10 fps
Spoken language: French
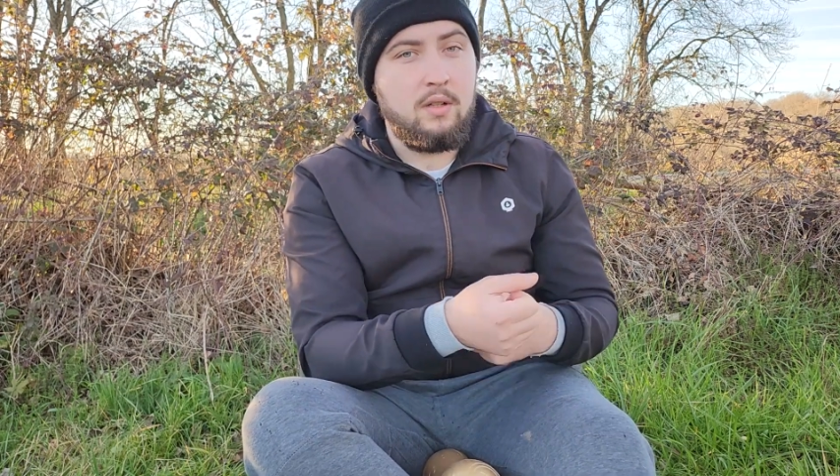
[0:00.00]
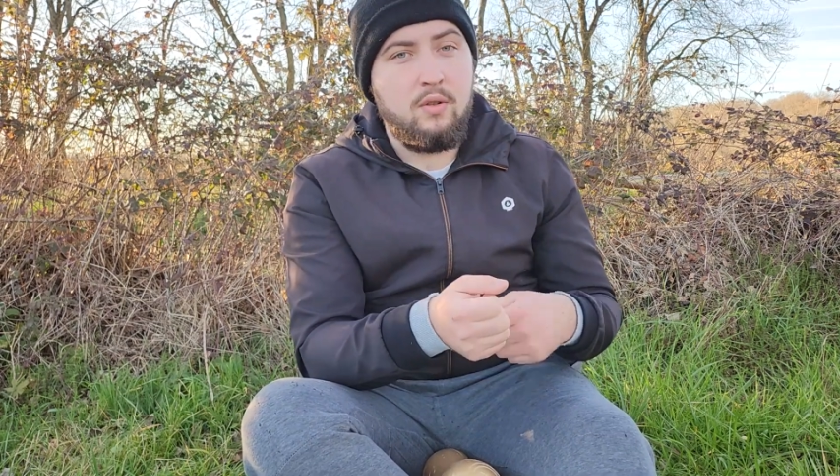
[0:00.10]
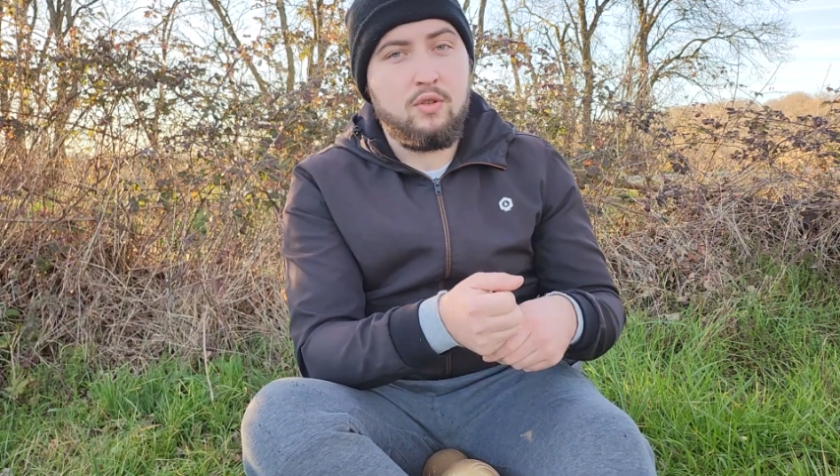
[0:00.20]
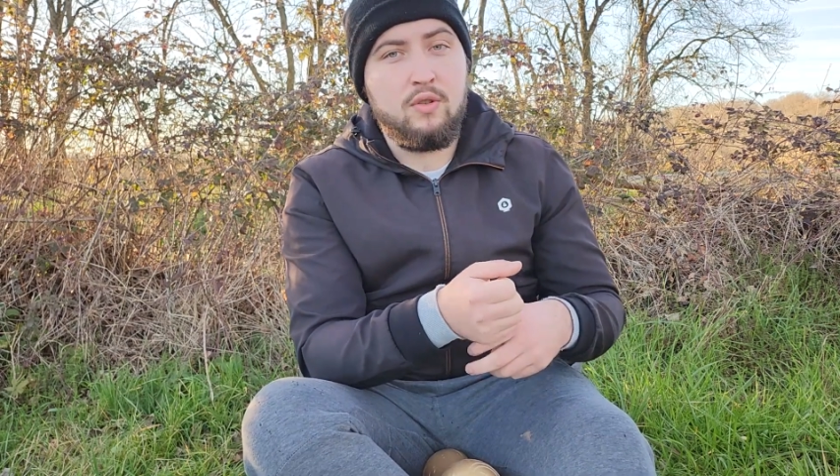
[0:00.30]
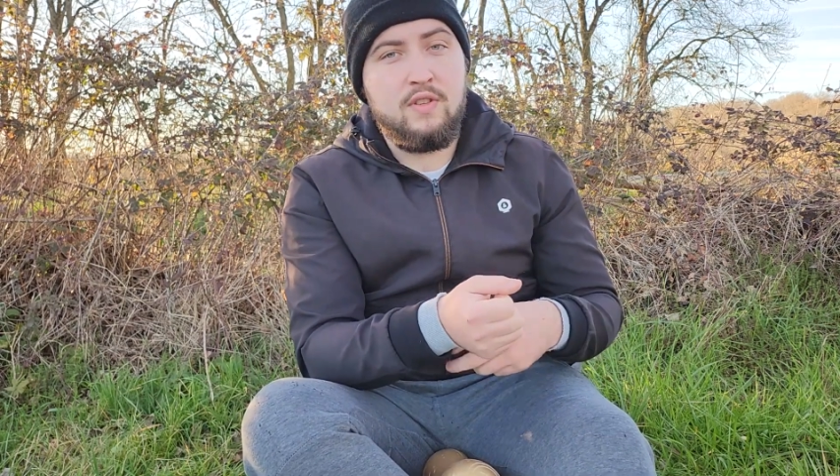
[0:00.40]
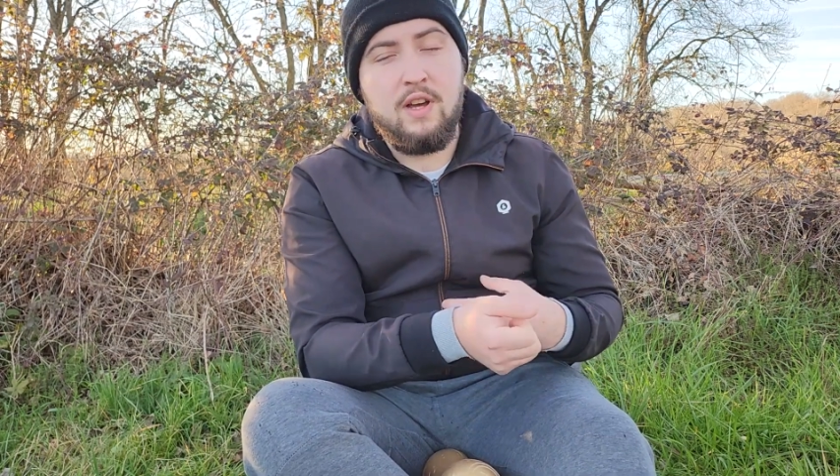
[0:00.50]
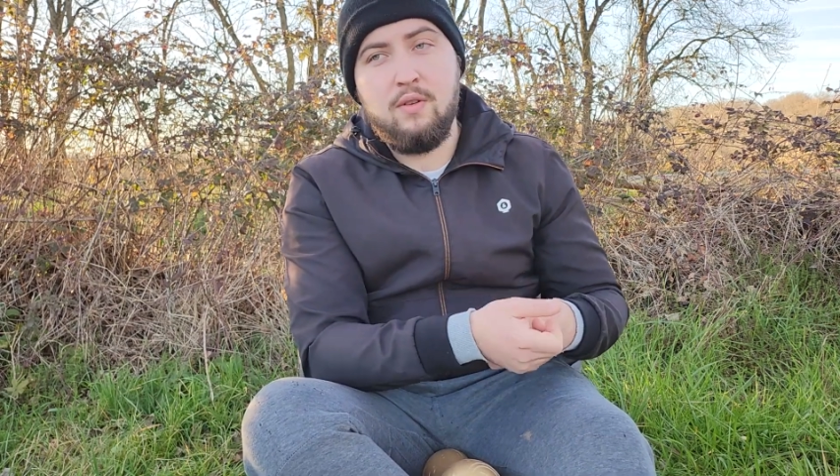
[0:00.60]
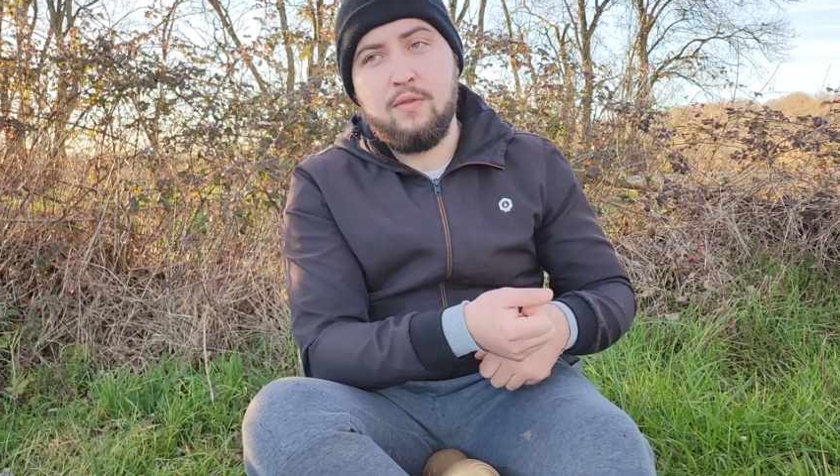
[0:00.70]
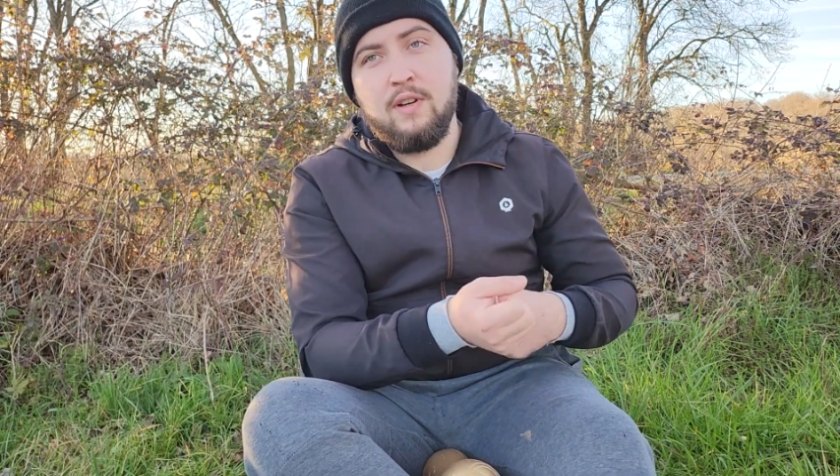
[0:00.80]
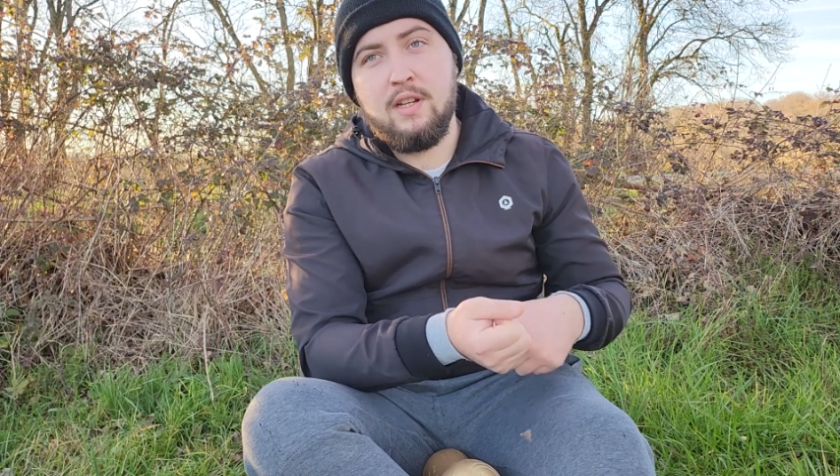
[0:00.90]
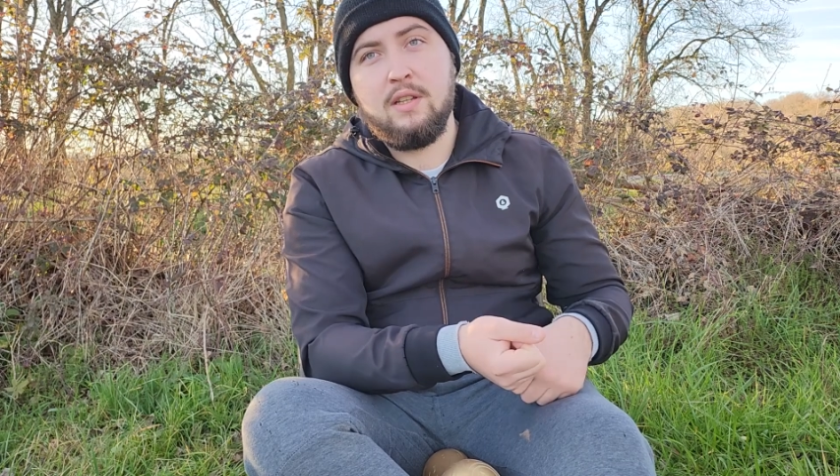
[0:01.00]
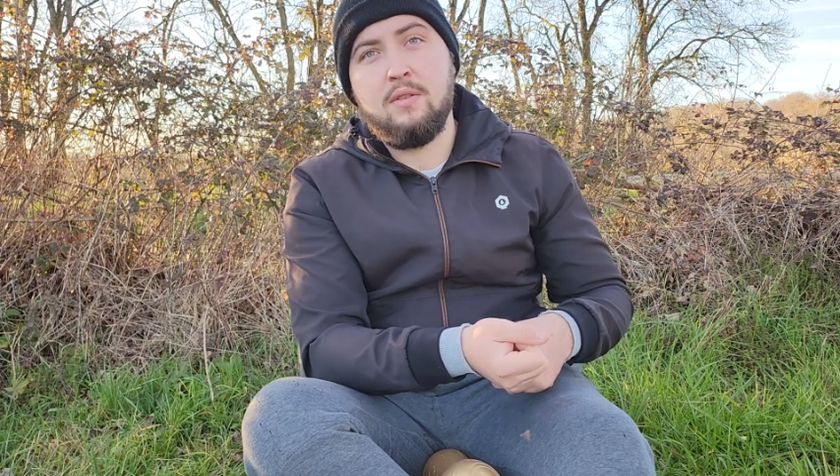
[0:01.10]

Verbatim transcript: que je resserre le frein et